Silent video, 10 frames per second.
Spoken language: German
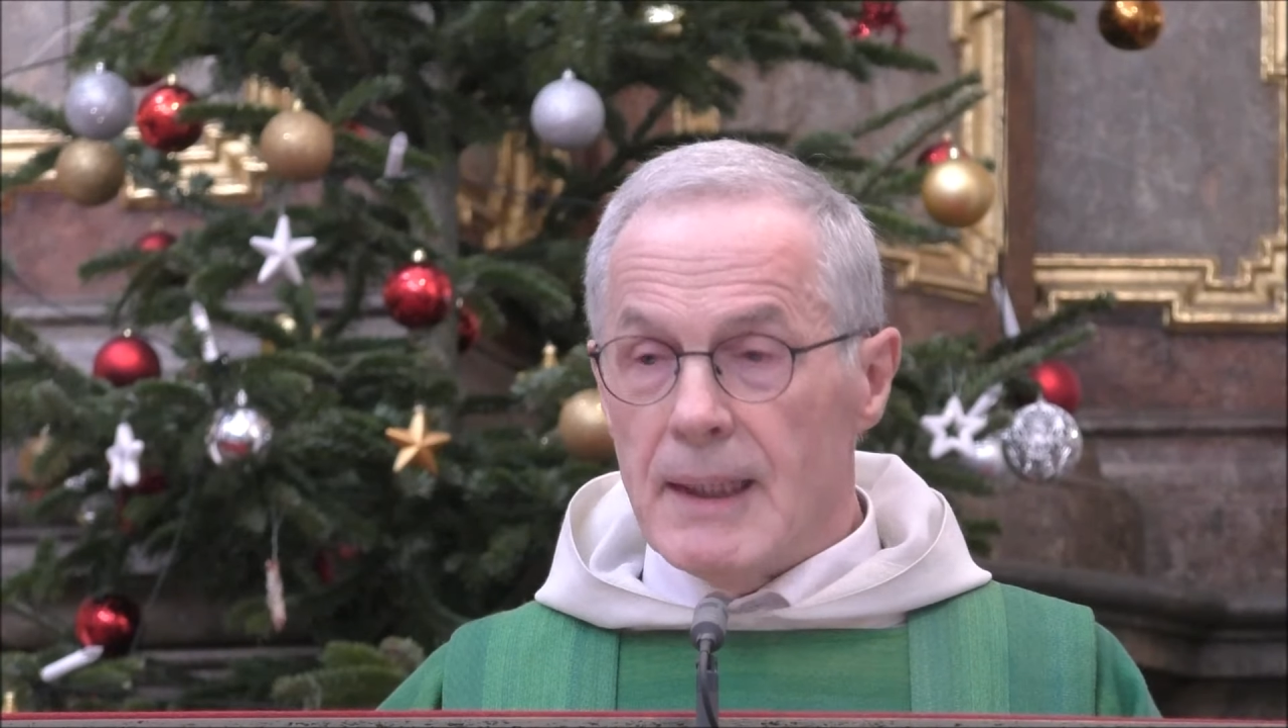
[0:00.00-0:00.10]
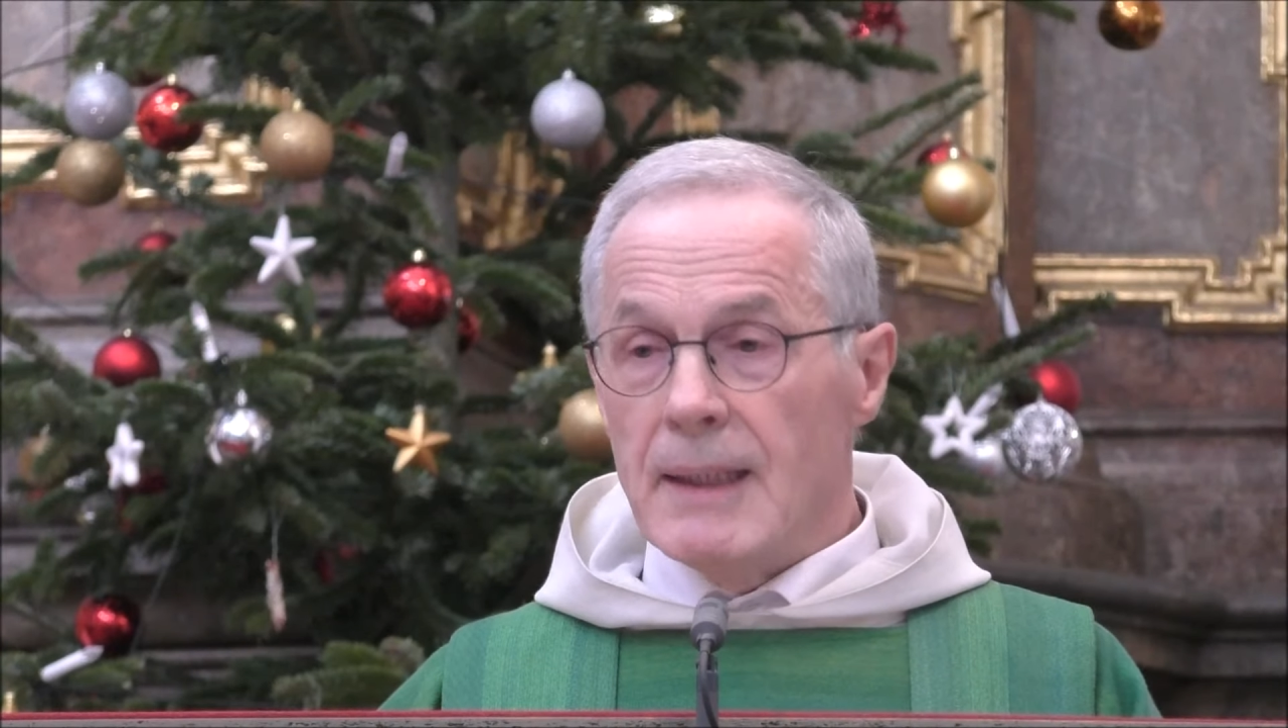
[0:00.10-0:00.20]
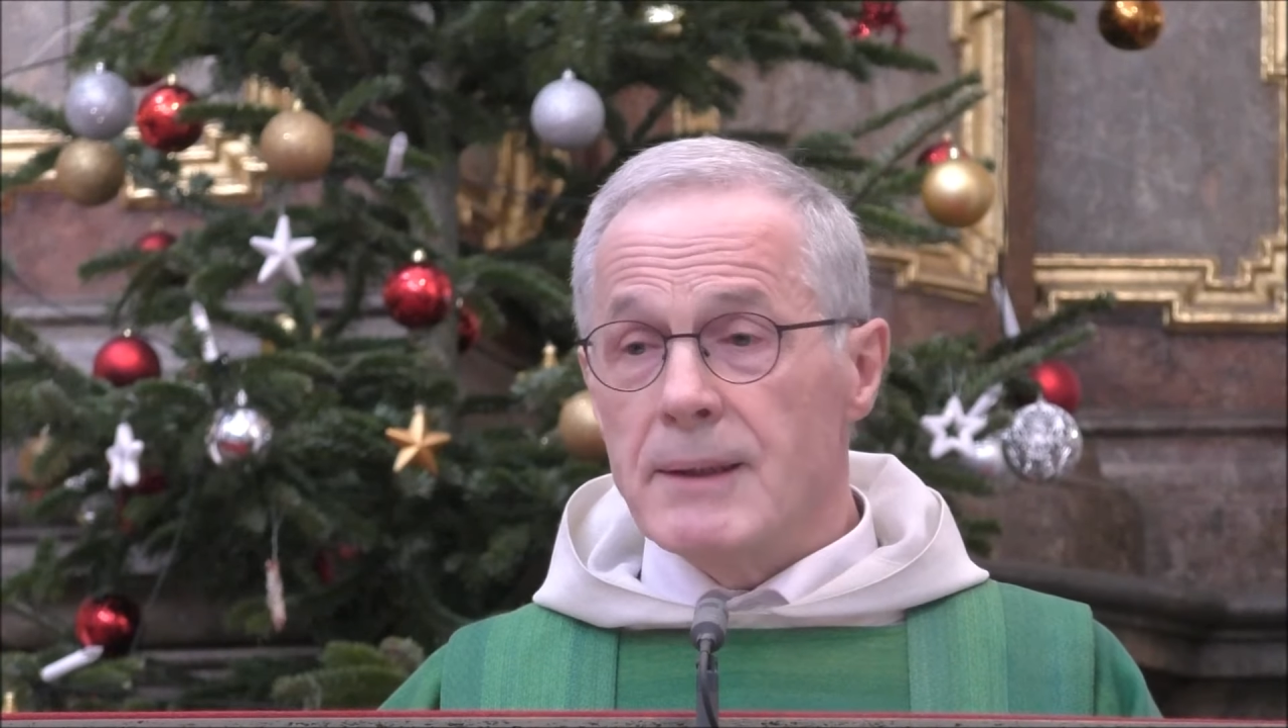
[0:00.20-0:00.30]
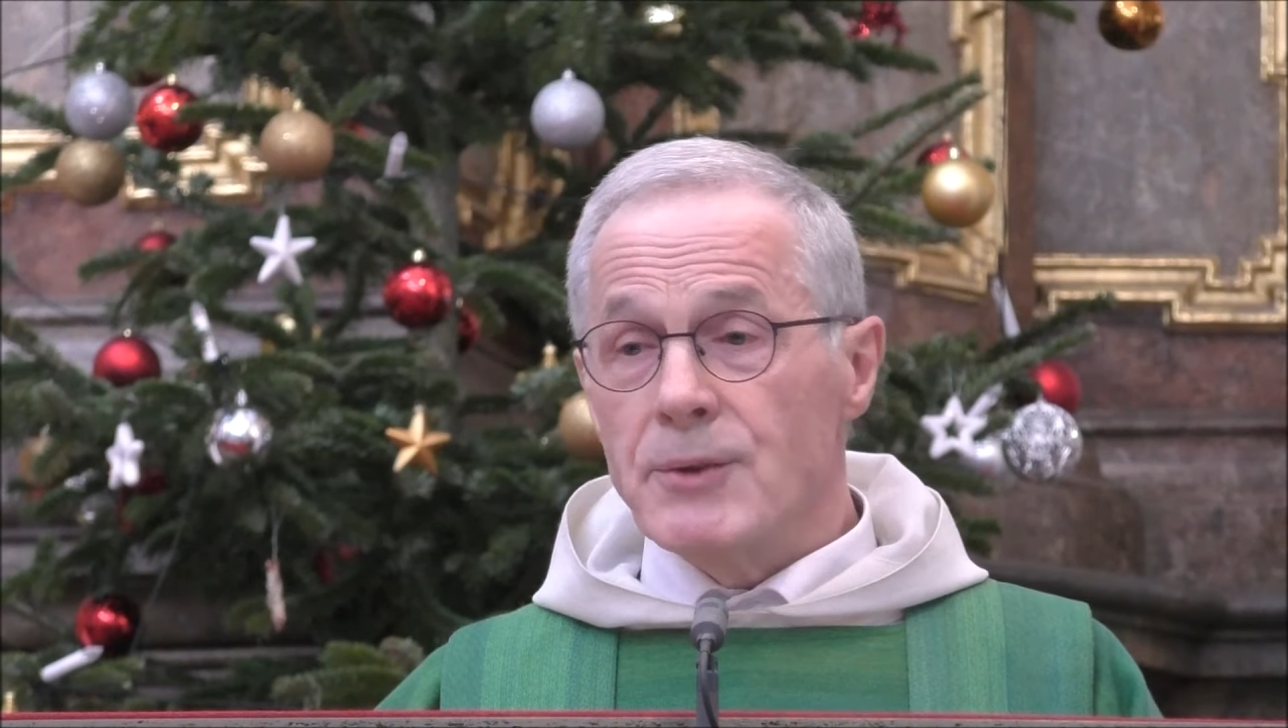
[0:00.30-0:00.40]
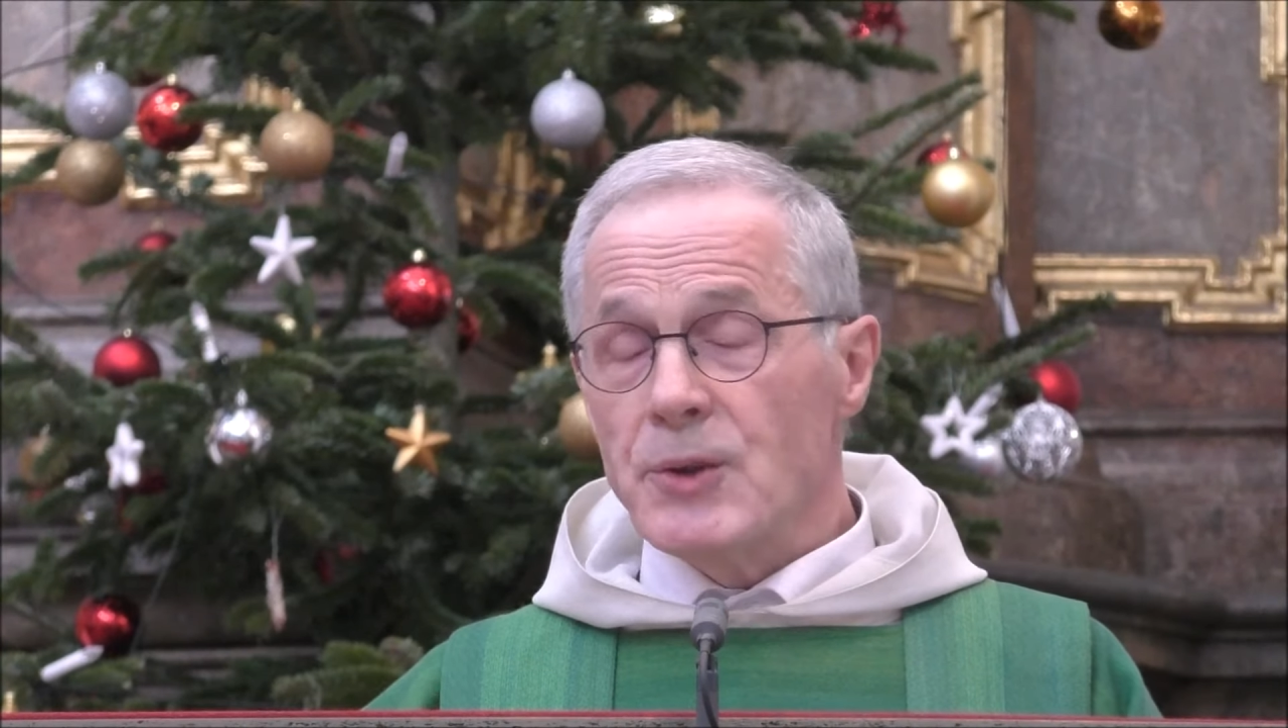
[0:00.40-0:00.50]

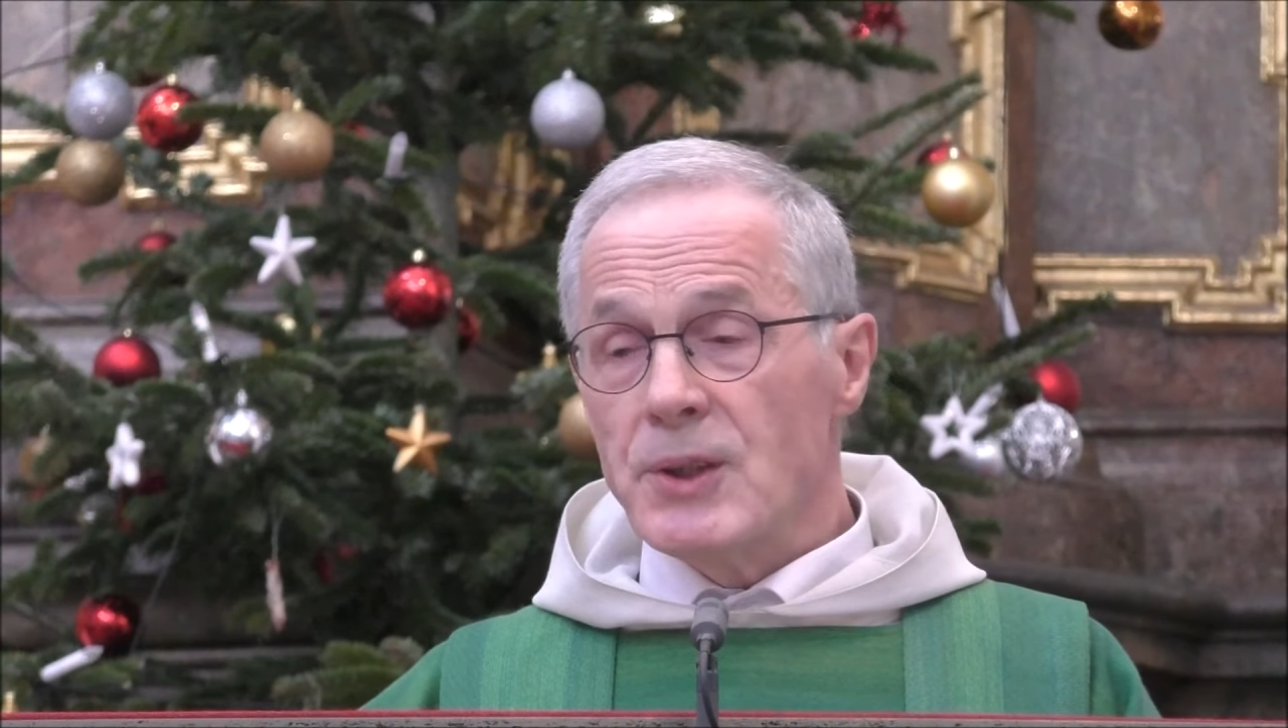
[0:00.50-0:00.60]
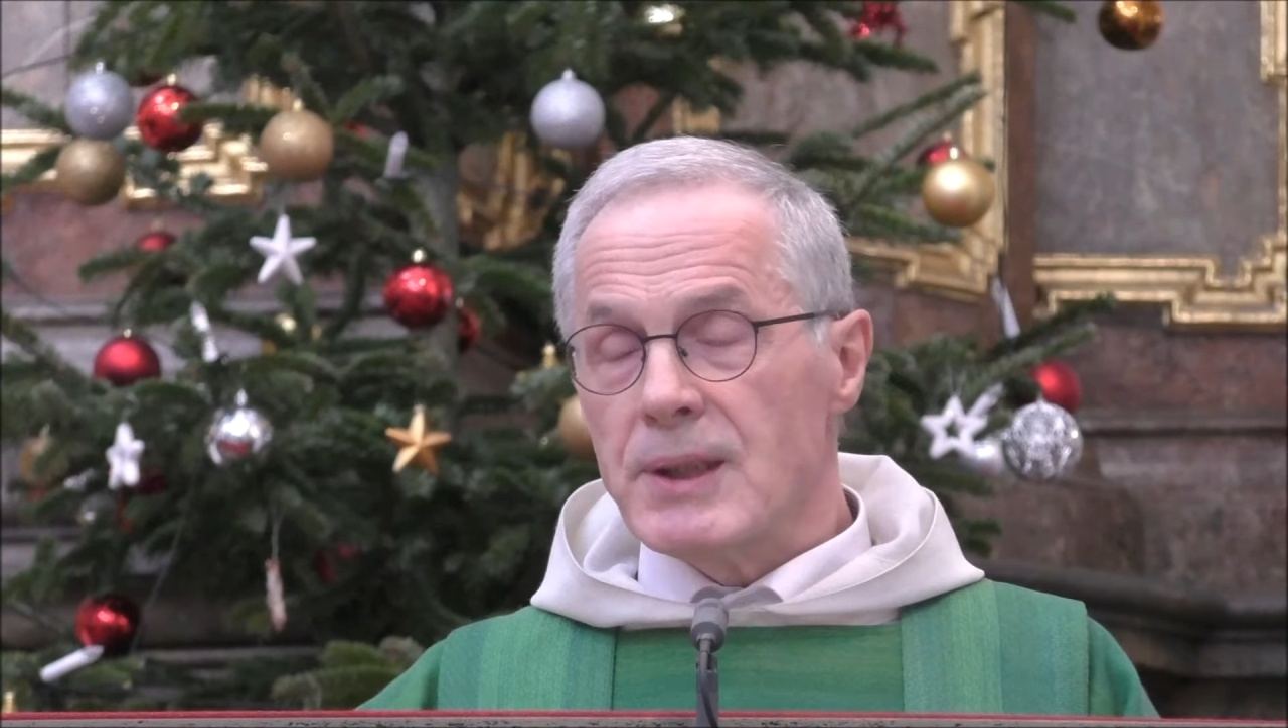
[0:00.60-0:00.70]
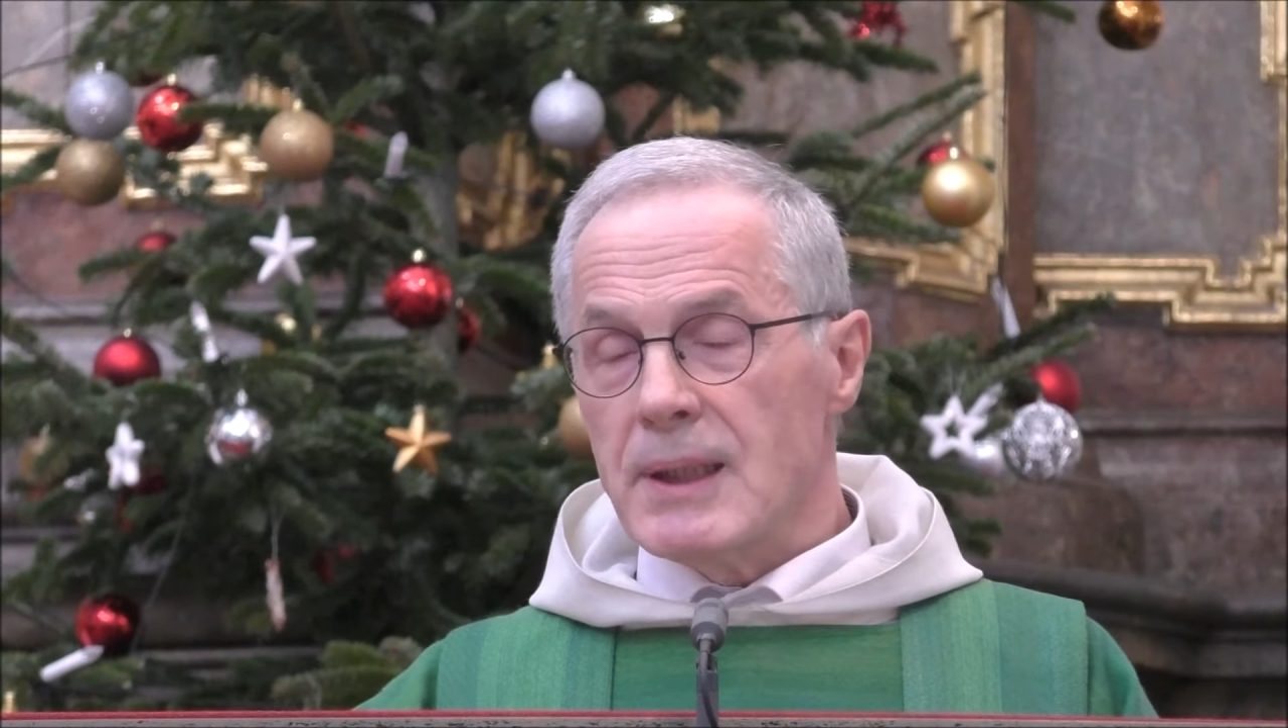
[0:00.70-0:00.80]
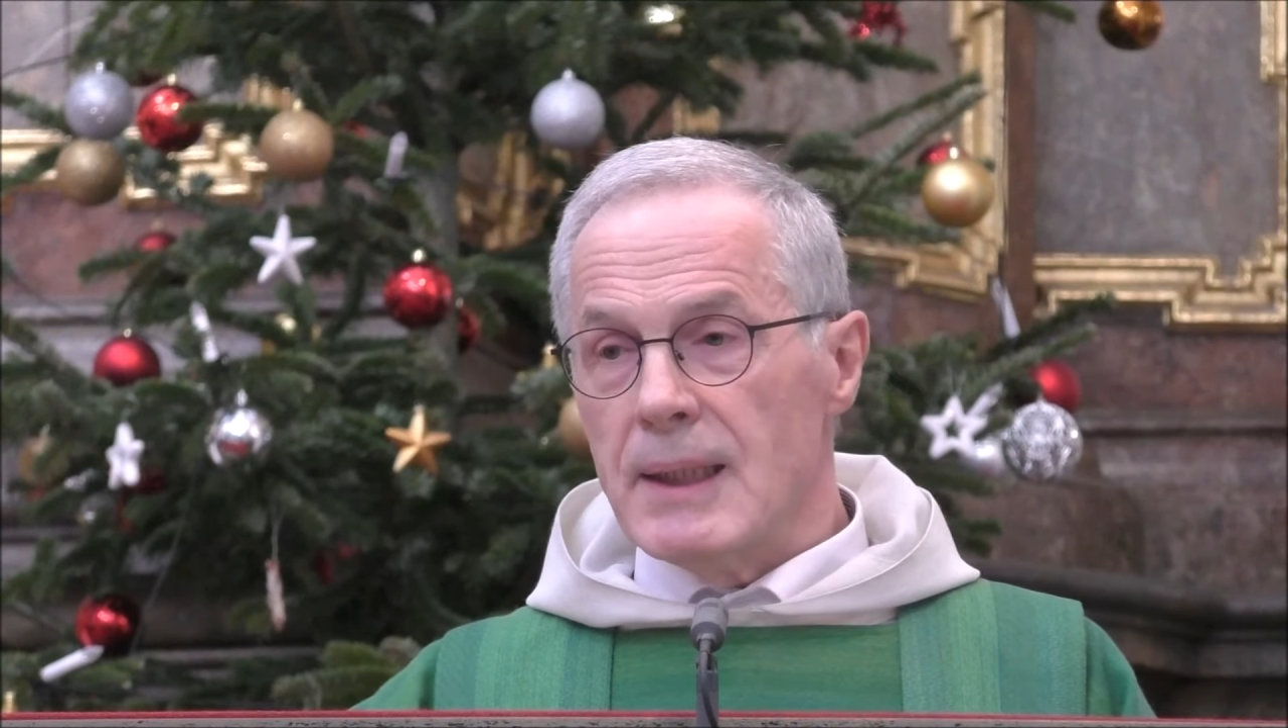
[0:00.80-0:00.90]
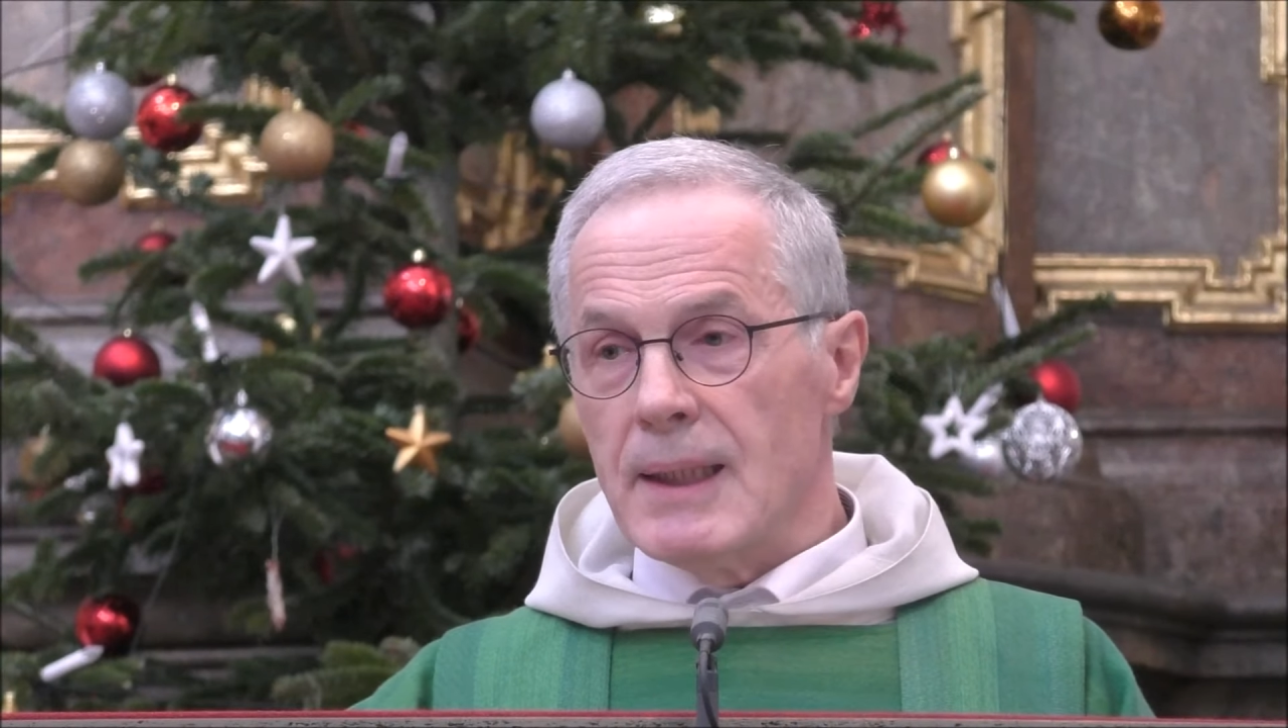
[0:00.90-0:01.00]

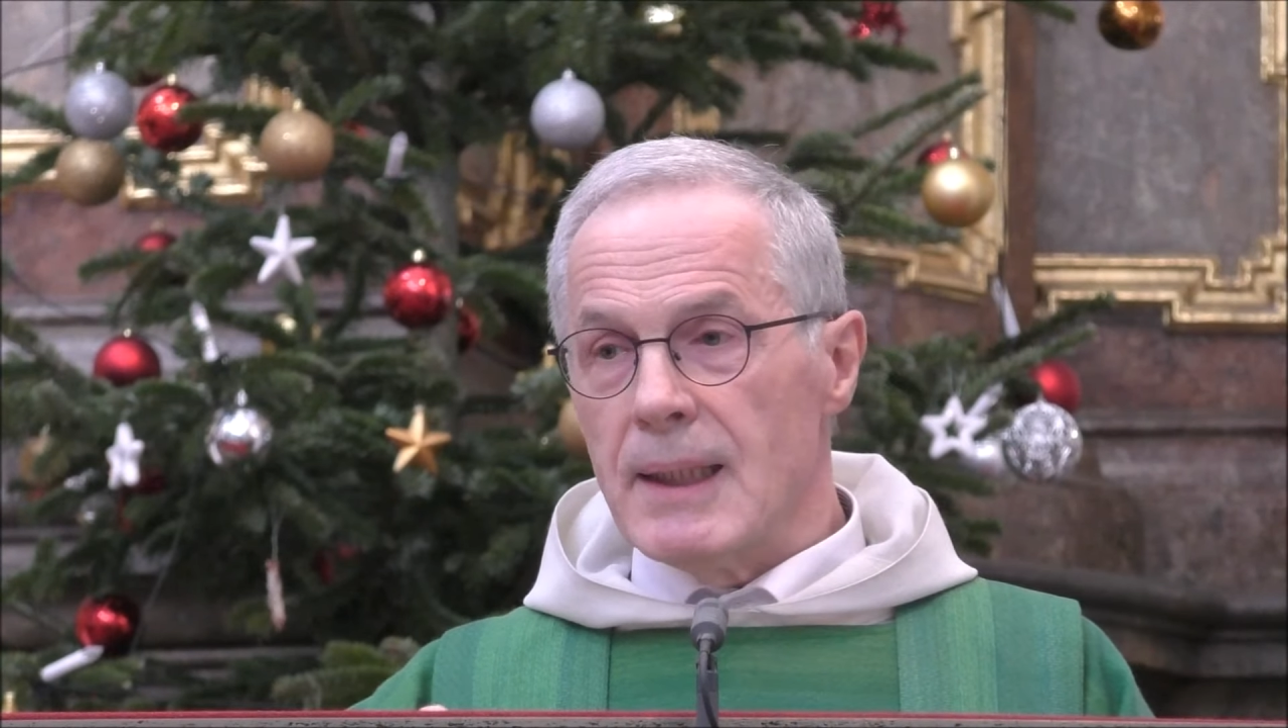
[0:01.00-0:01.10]
Jesus